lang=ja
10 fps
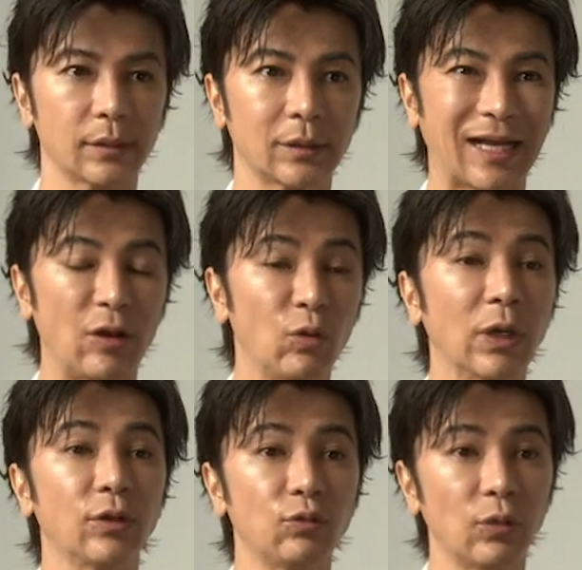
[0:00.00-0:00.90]
顔
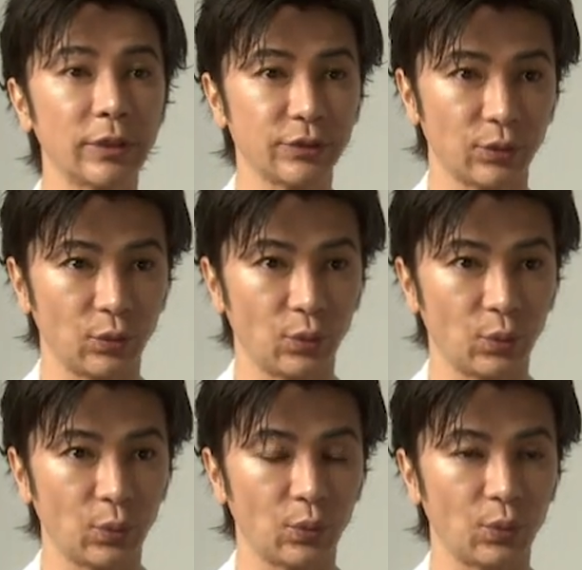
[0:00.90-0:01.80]
から動かすと
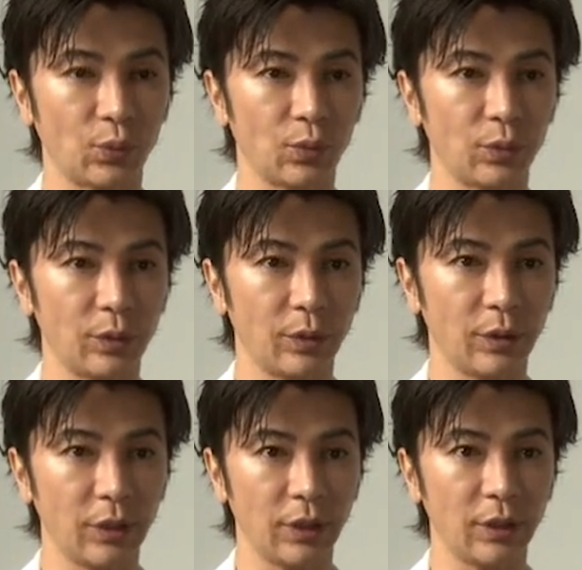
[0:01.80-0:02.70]

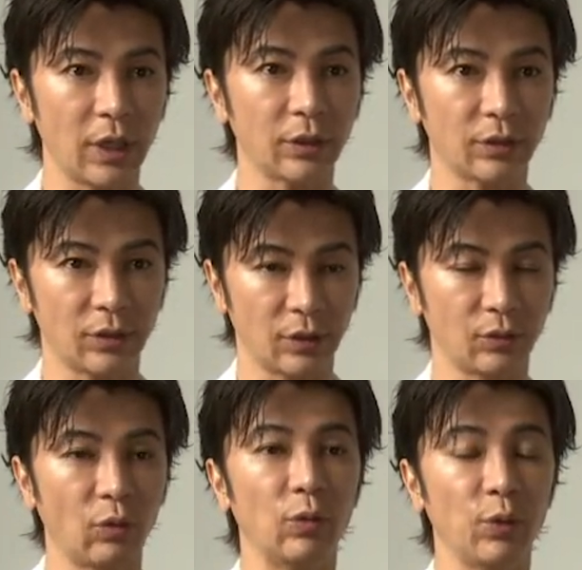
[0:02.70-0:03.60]
いいな
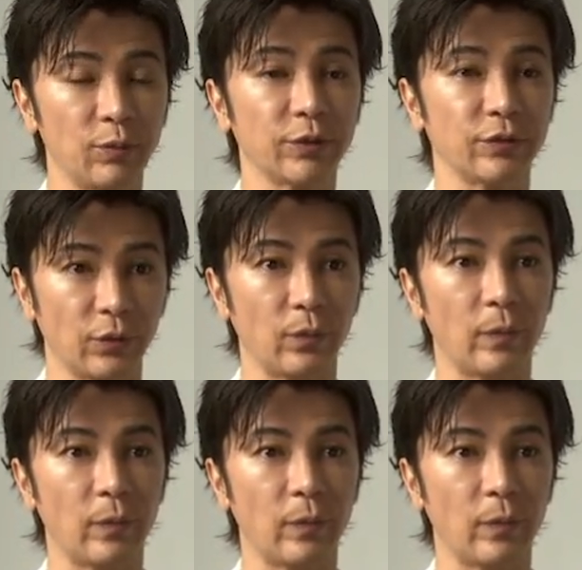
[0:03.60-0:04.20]
とは思いますよ。